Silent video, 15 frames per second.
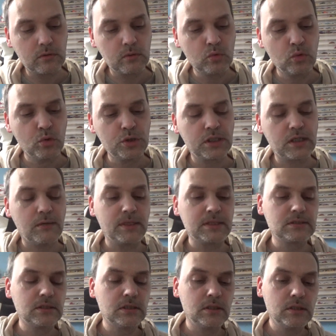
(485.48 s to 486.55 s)
Nö, die kann man
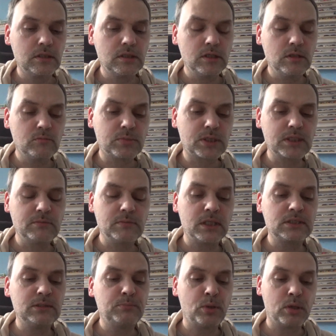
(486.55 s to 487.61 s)
prima
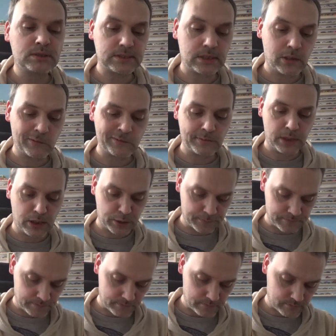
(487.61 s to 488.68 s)
die Box aufmachen.